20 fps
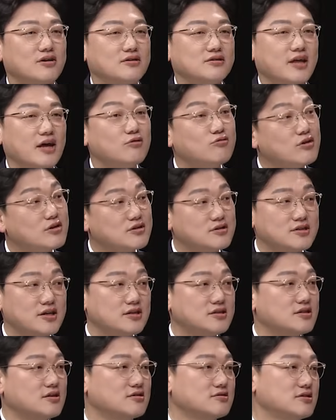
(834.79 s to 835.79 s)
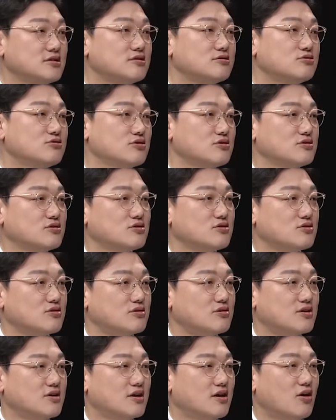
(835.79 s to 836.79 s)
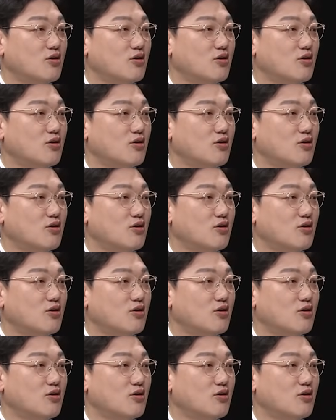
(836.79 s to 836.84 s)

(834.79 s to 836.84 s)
대구에서 3시간 찍을 수 있죠. 예.